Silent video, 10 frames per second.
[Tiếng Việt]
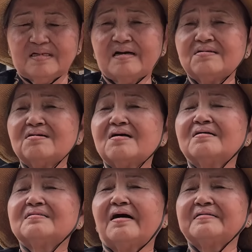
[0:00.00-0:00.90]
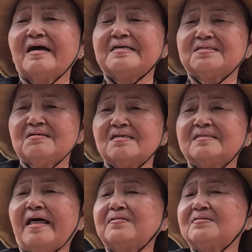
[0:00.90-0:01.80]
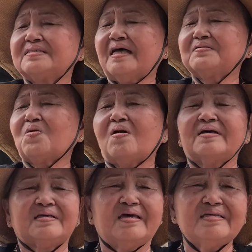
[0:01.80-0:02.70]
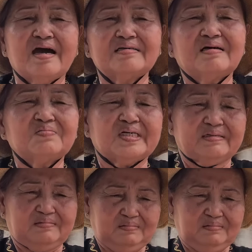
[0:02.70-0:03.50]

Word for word: đất nước hưng thịnh ngày xưa xanh xanh toàn là dị nhân không à